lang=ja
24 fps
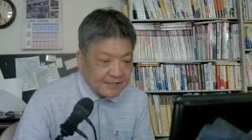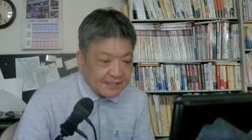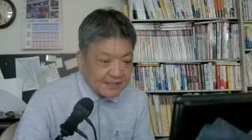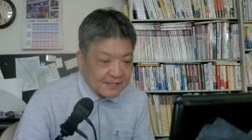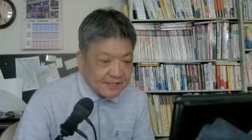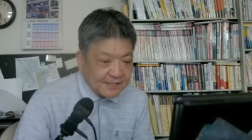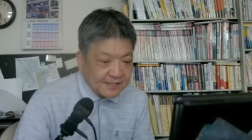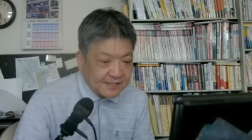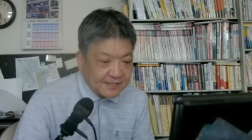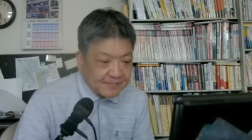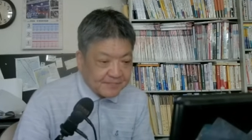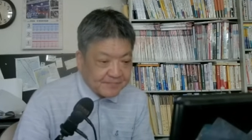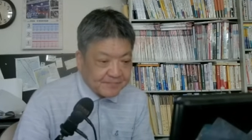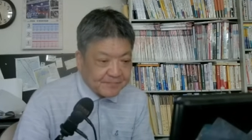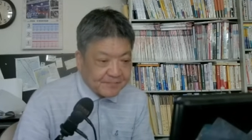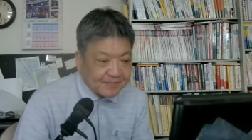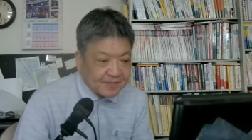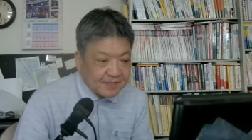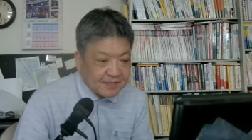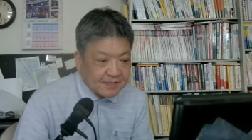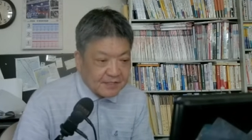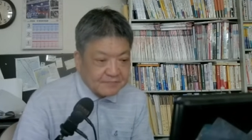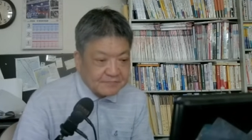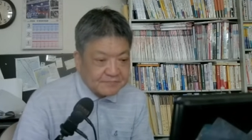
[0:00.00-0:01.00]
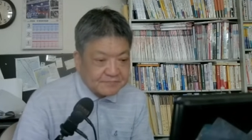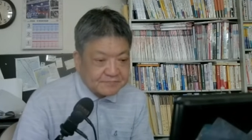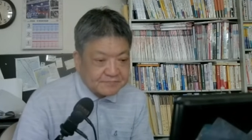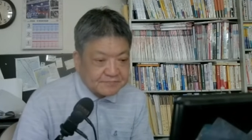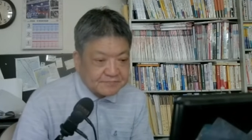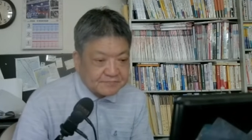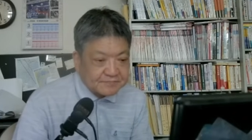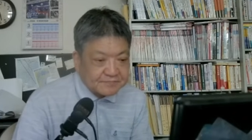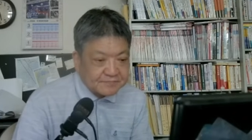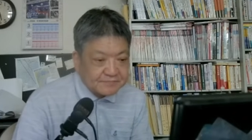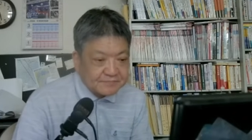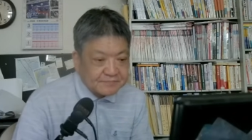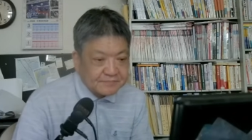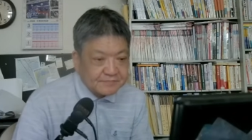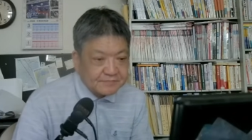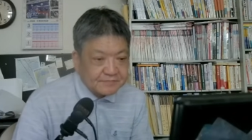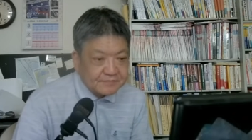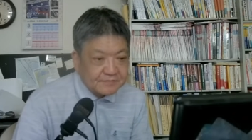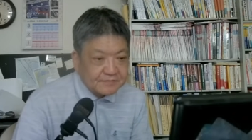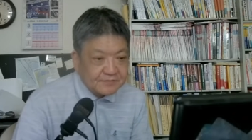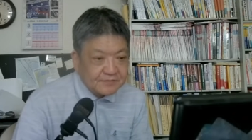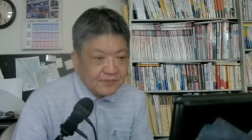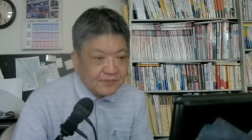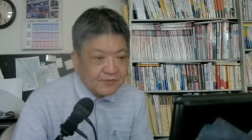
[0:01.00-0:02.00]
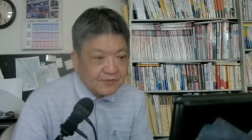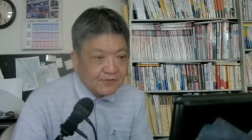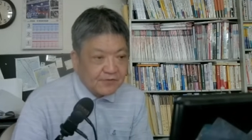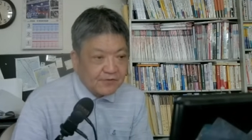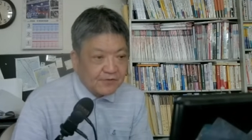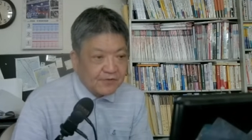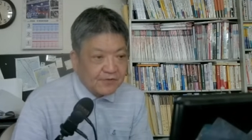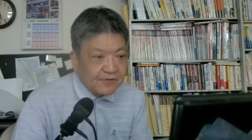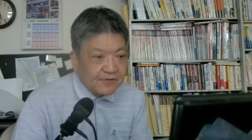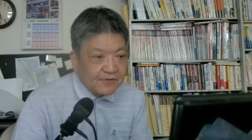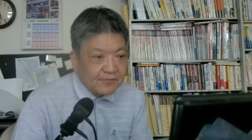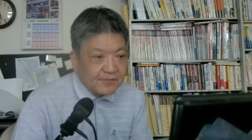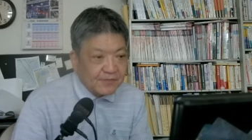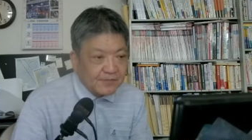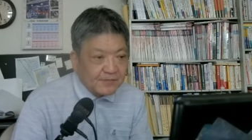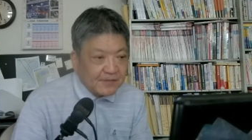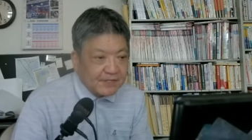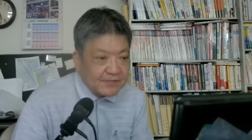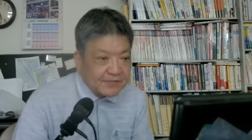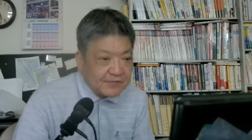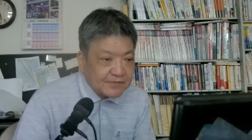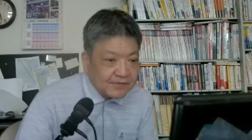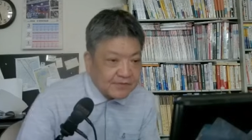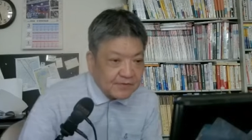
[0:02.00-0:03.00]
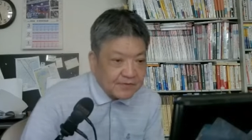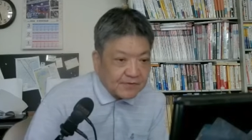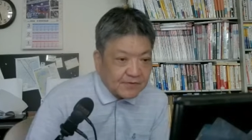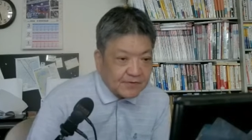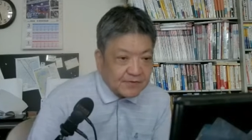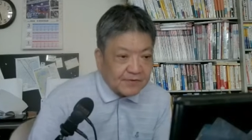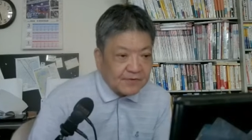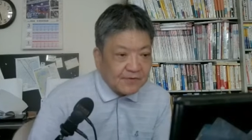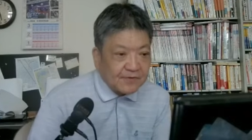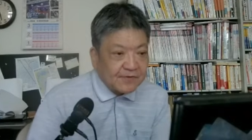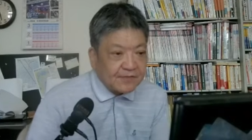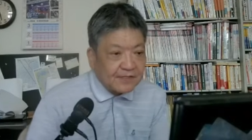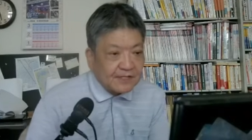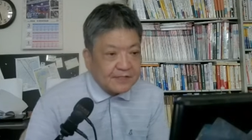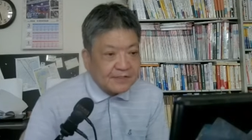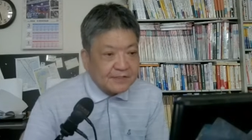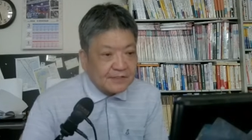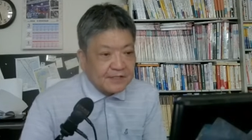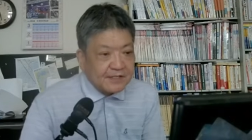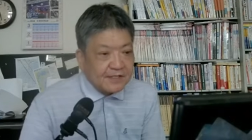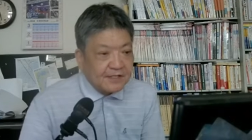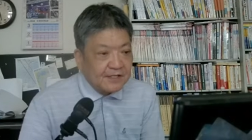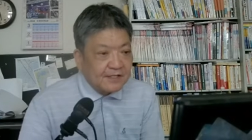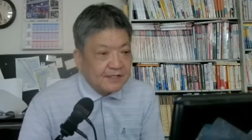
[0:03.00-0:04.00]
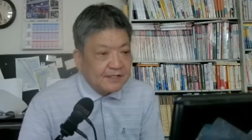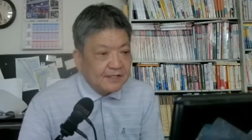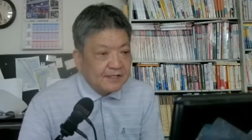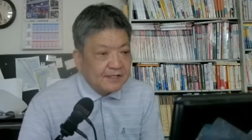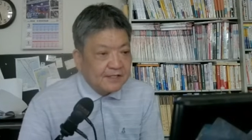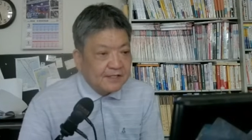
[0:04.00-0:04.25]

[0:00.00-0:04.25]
えー、ちょっと読みますとですね、